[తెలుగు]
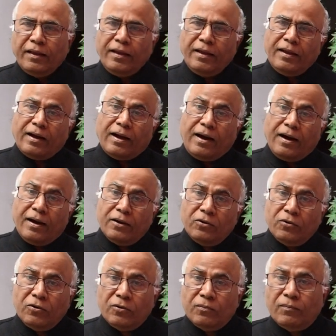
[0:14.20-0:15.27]
ఈ
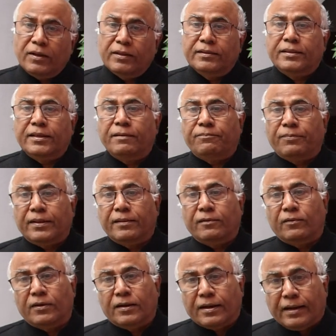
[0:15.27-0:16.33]
ఆరుగురు మంత్రి
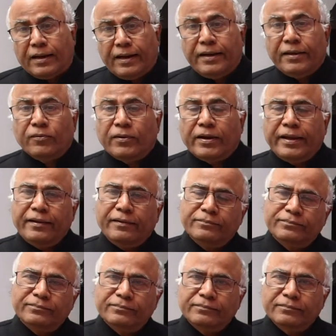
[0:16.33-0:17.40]
పదవులు ఖాళీ ఉన్నాయి
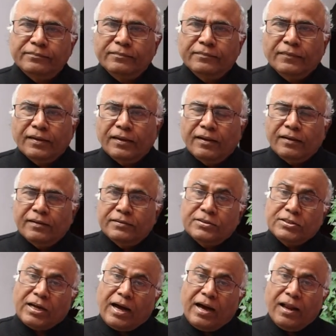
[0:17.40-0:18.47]

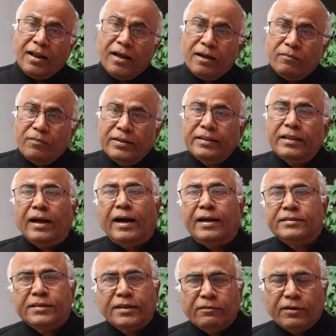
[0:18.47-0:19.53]
చాలామంది
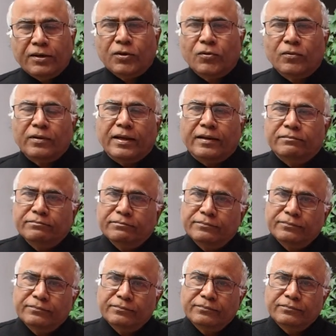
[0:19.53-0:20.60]
ఆశావహులు ఉన్నారు
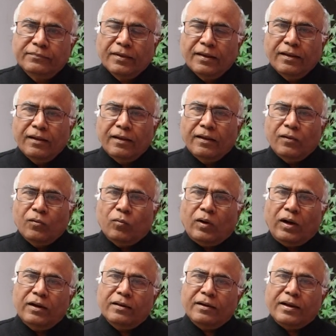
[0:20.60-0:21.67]

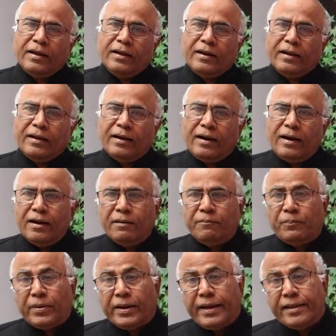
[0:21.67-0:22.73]
వాళ్ళు రకరకాల
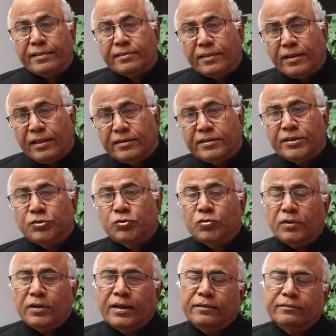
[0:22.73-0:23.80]
ప్రయత్నాలు
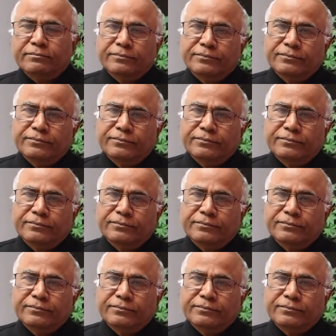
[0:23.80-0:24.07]
చేస్తున్నారు